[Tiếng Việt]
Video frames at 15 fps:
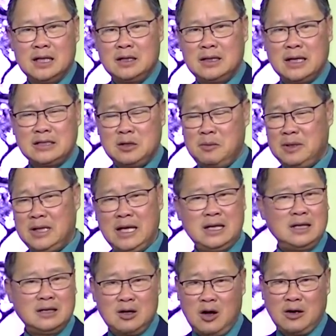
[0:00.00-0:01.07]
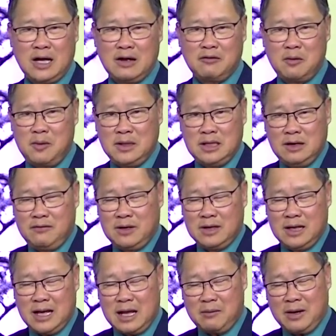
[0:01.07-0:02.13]
thì tại sao mình thấy rất rõ ràng và bây giờ
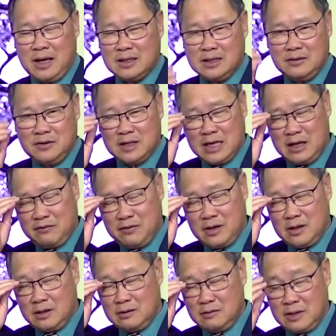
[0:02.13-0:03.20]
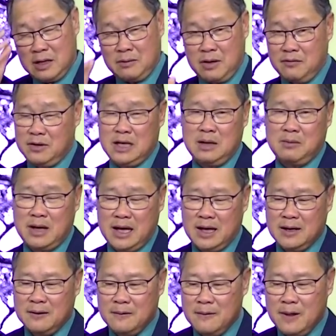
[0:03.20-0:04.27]
vấn đề làm ăn thì Việt Nam vẫn làm ăn với Nam
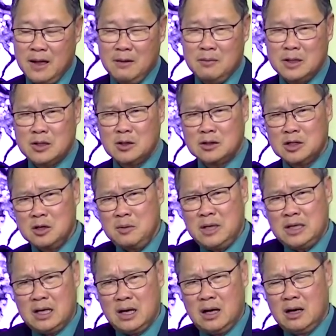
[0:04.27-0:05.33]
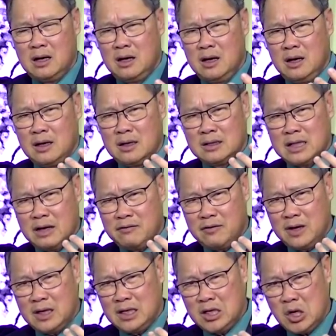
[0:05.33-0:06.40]
Hàn và cho tới bây giờ người ta
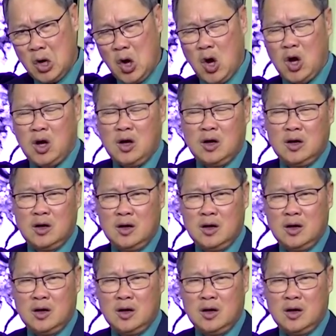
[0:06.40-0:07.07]
vẫn còn